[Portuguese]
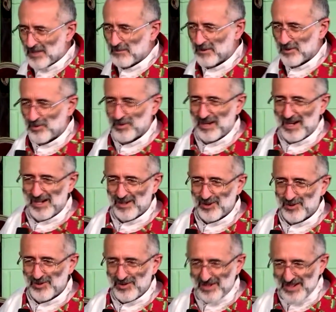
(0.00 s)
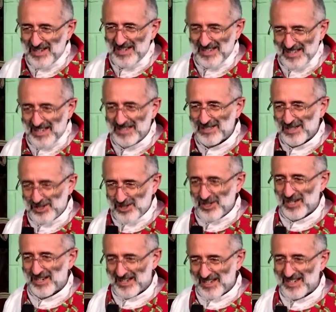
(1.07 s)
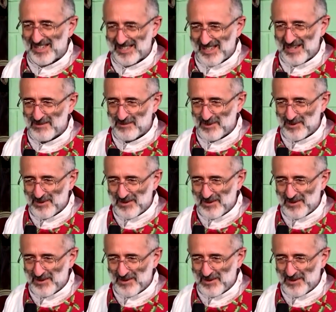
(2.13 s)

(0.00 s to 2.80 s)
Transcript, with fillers: abandonado que existia naquele tempo.